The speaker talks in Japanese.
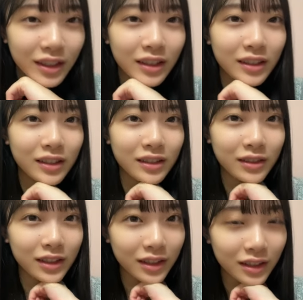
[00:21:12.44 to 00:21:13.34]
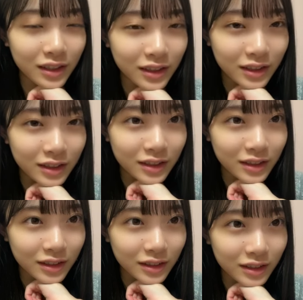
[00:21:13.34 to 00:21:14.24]
えー、わかんないです
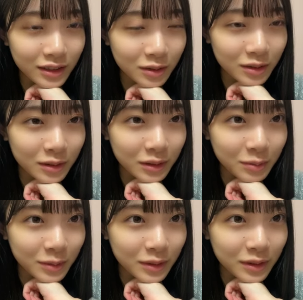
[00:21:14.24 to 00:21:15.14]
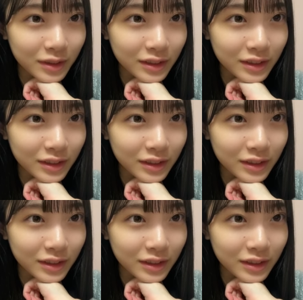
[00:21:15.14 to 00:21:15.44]
それはも